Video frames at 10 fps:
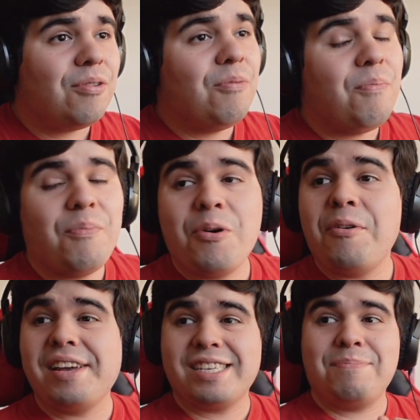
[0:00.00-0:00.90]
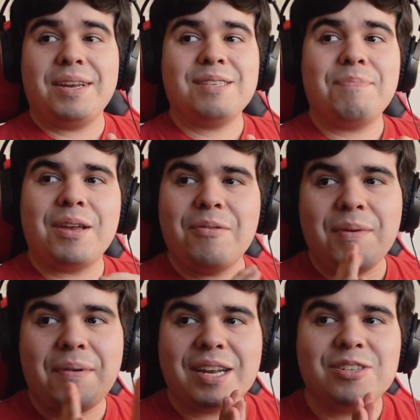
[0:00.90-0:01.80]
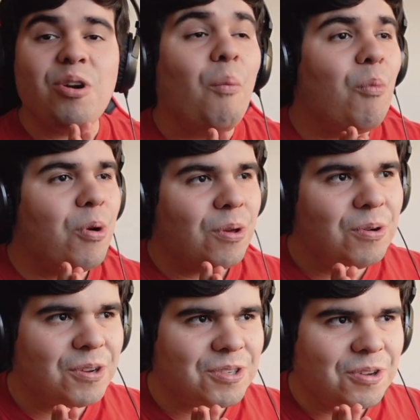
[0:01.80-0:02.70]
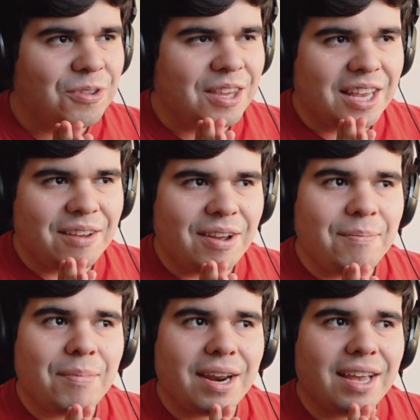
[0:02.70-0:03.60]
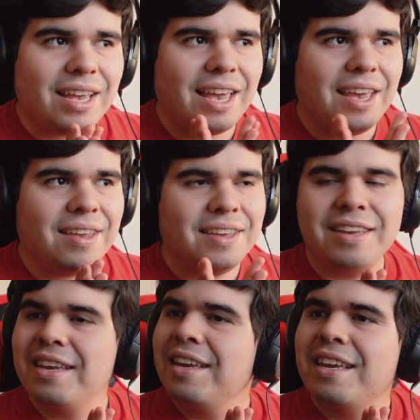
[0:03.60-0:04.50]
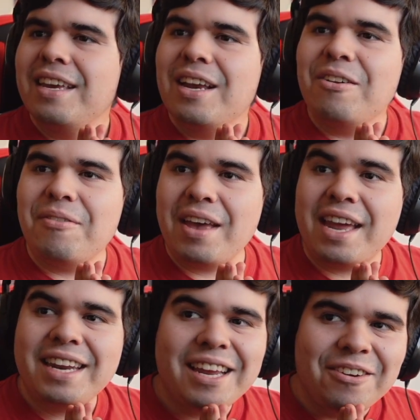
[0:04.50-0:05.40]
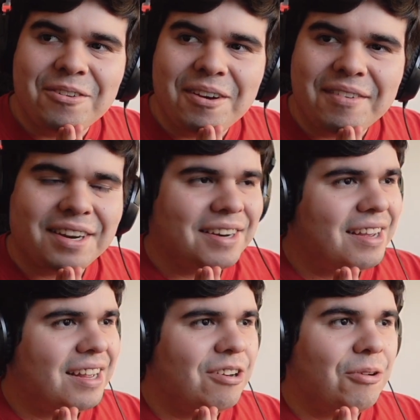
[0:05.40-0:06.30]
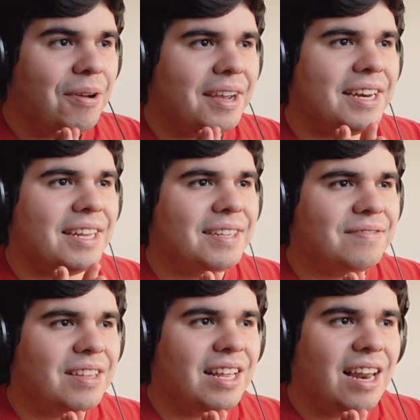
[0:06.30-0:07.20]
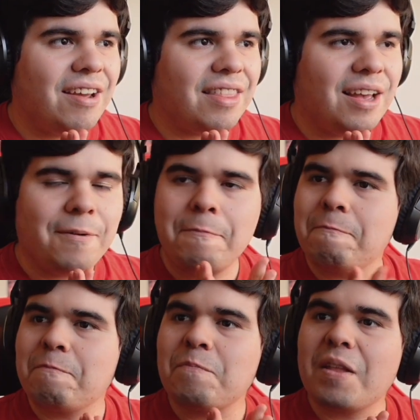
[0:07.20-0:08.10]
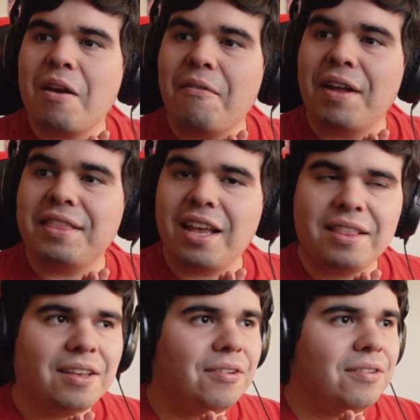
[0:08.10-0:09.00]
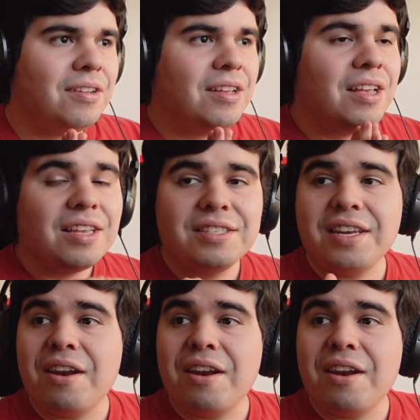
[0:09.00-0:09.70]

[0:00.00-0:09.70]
un poco express, pero me pareció muy curioso este nivel para que lo vean y lo jueguen, lo jueguen. Eh, la verdad, fantástico. Si eres